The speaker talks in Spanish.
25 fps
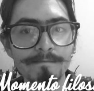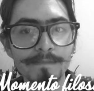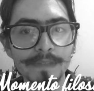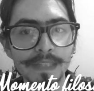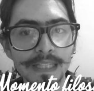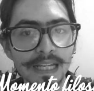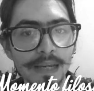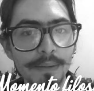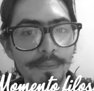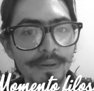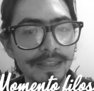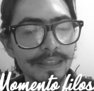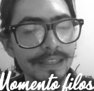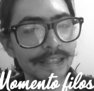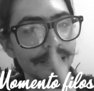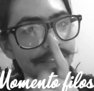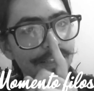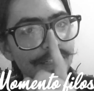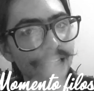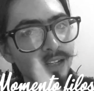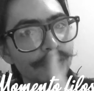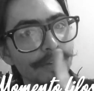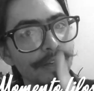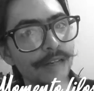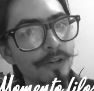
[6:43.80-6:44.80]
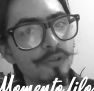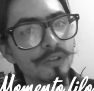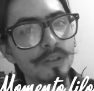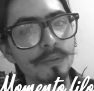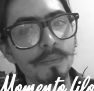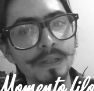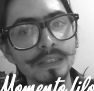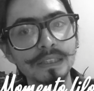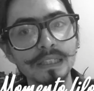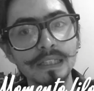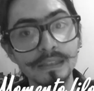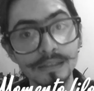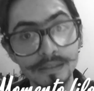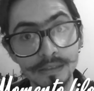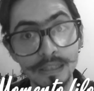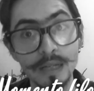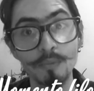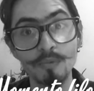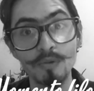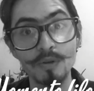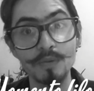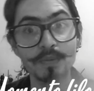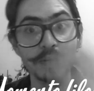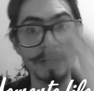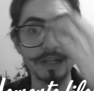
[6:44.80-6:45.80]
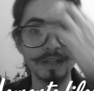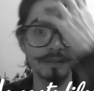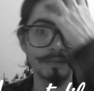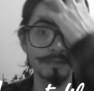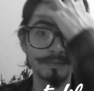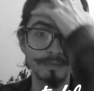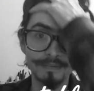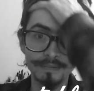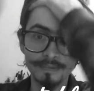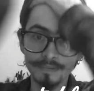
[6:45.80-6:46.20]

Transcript: que meterse en la vida de los demás está muy bien